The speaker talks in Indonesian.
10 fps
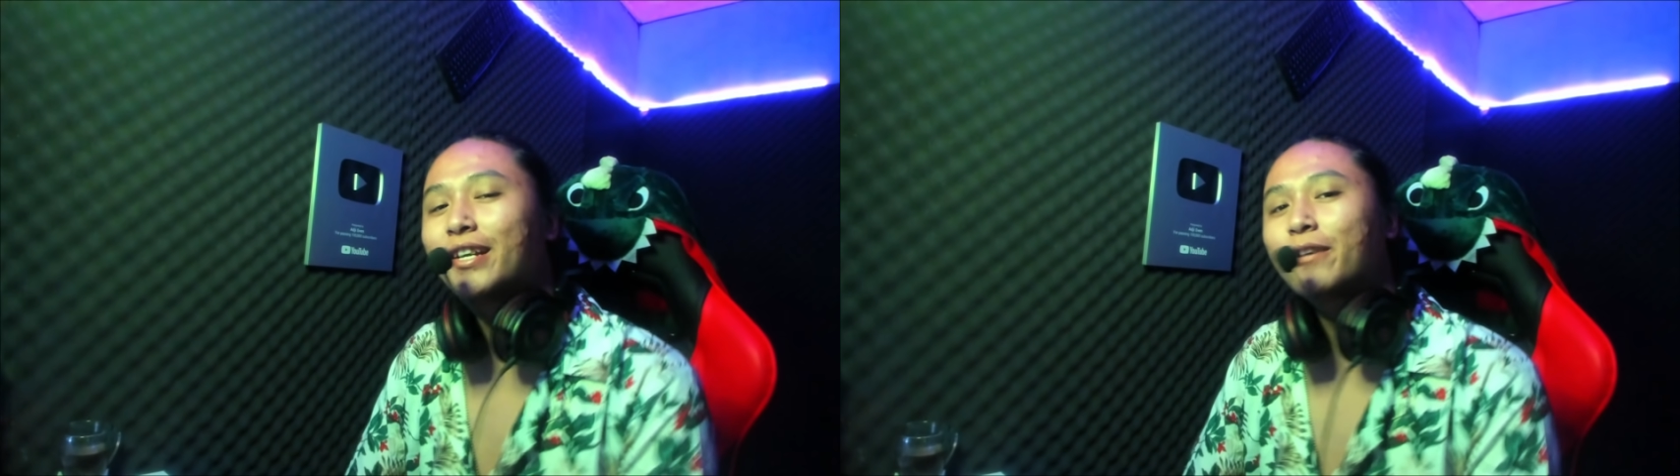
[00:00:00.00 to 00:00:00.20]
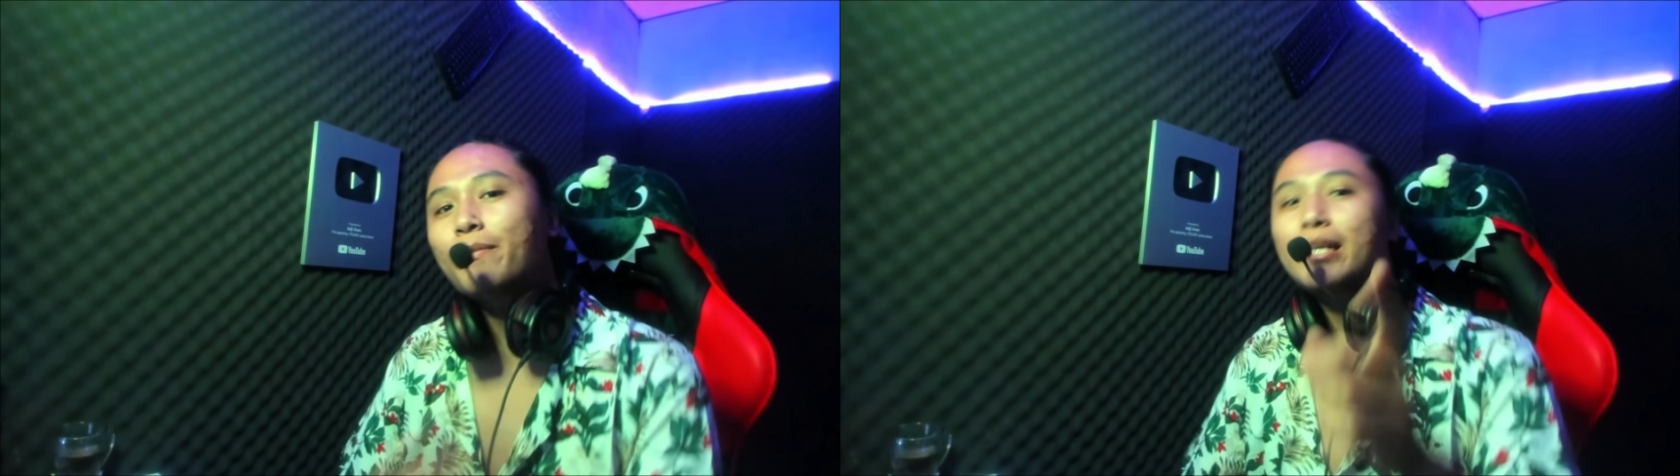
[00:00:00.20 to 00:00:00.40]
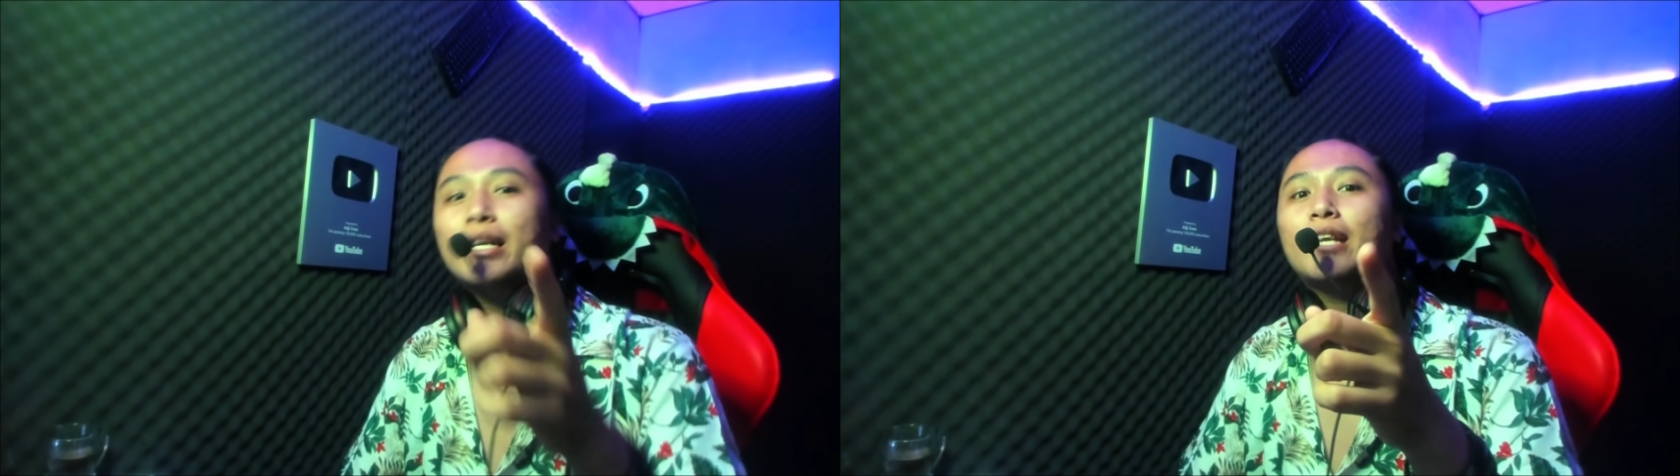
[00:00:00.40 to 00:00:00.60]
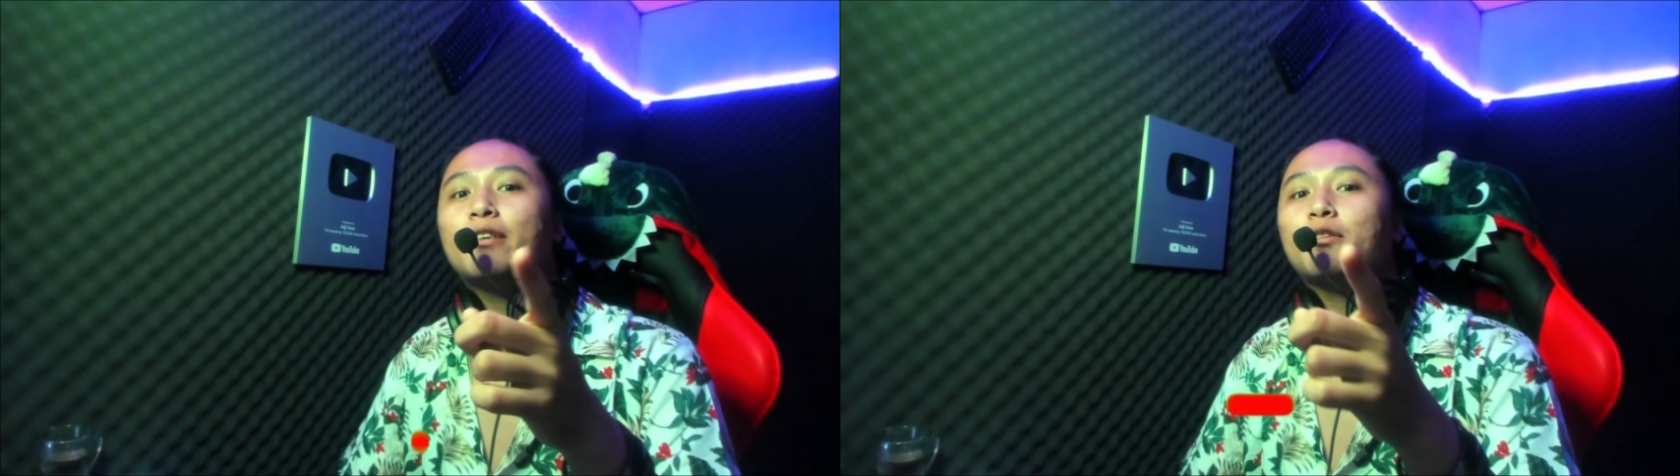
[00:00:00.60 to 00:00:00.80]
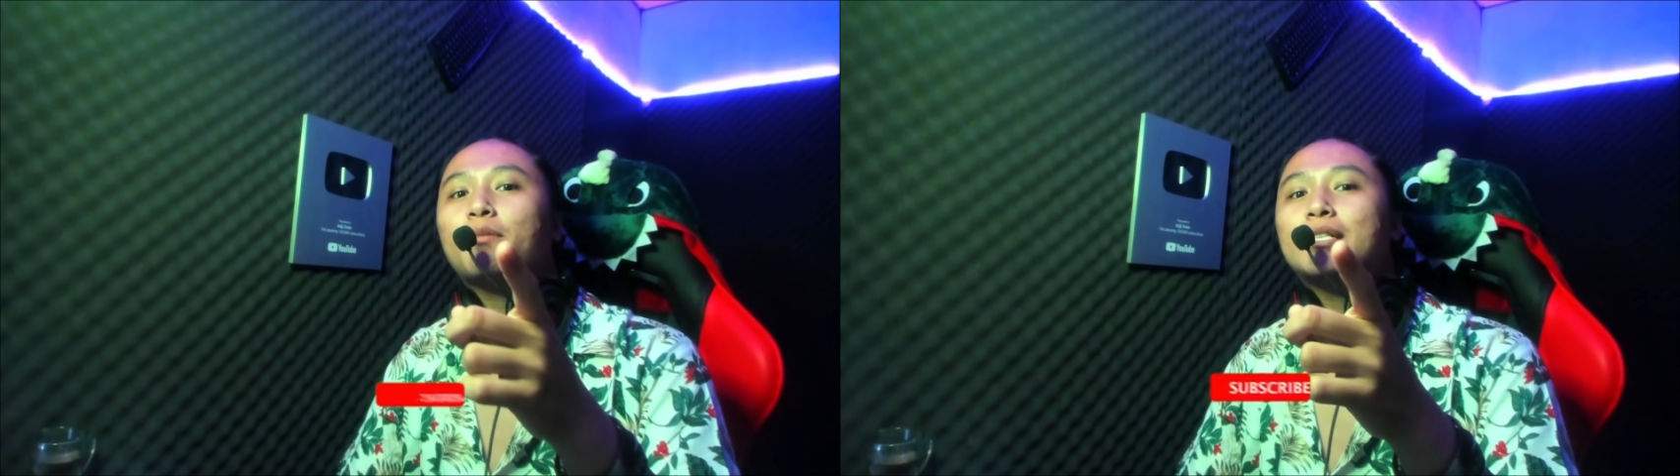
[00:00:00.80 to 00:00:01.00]
gue pengen kalian
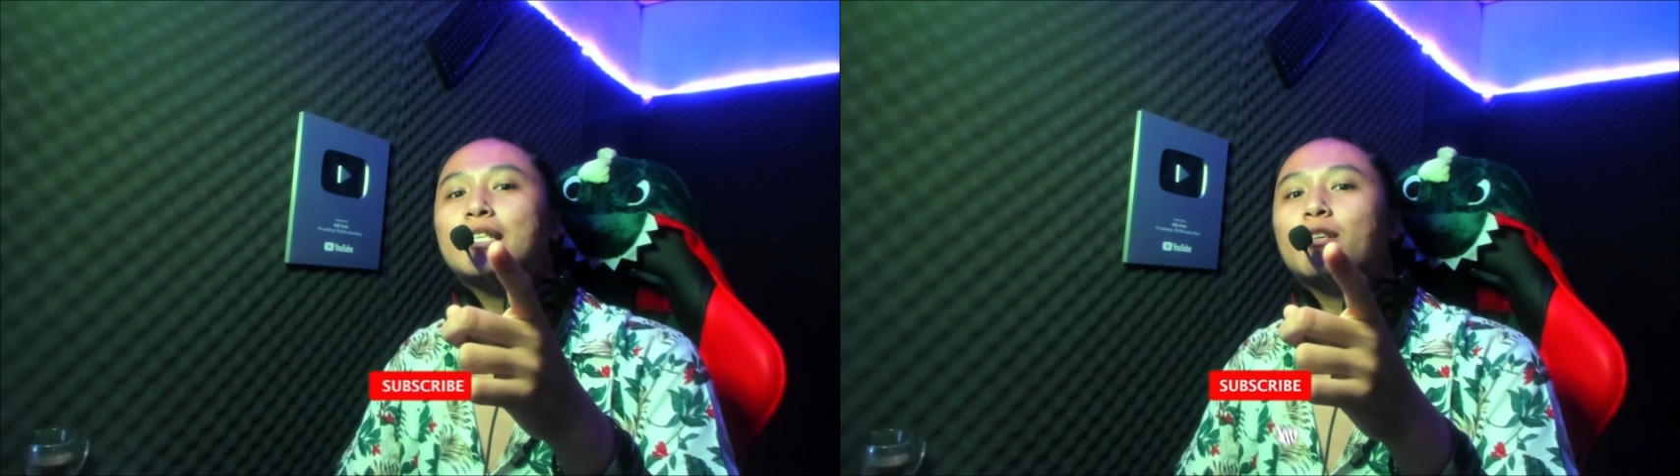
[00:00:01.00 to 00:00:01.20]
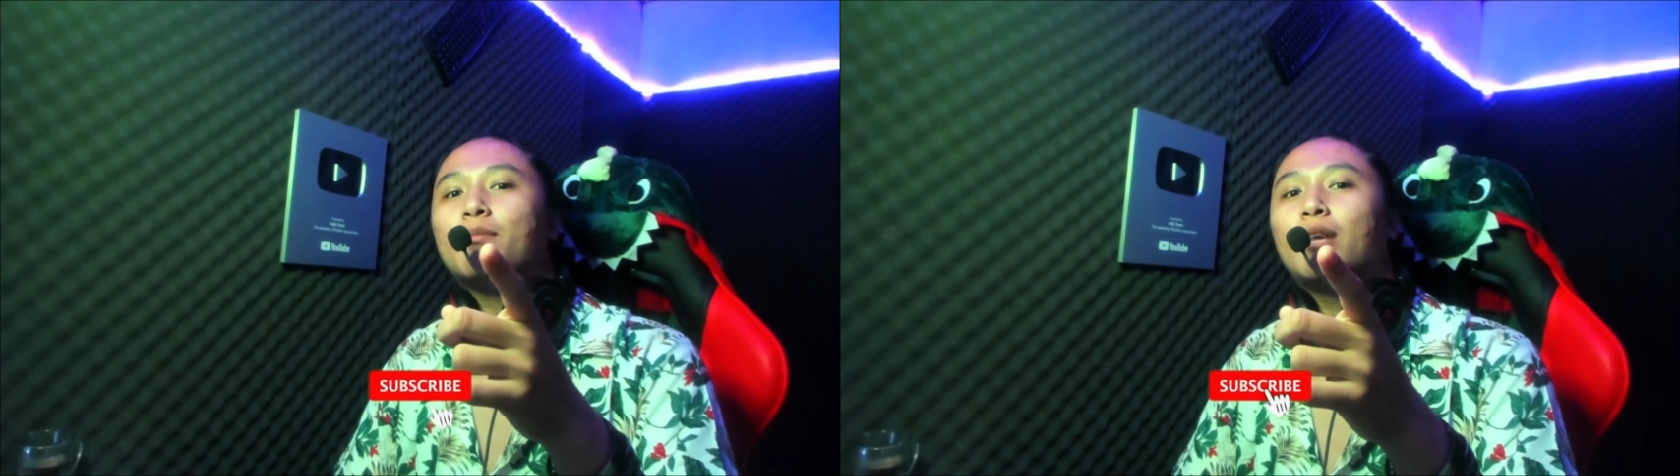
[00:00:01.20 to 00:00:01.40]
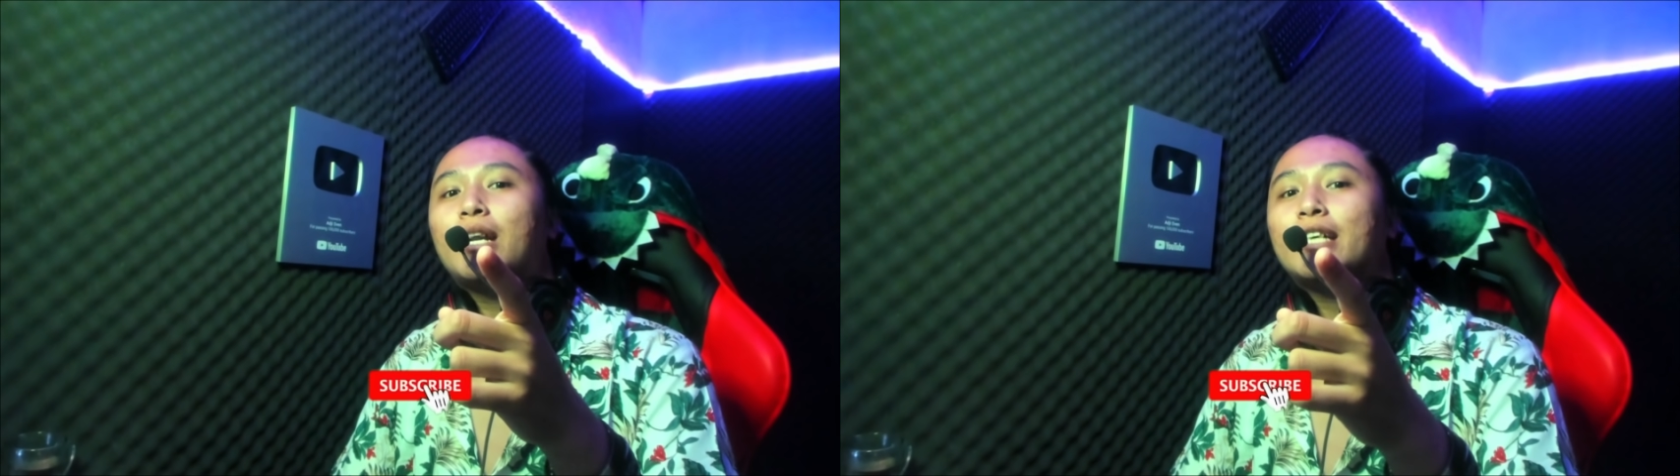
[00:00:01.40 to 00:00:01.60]
untuk pencet tombol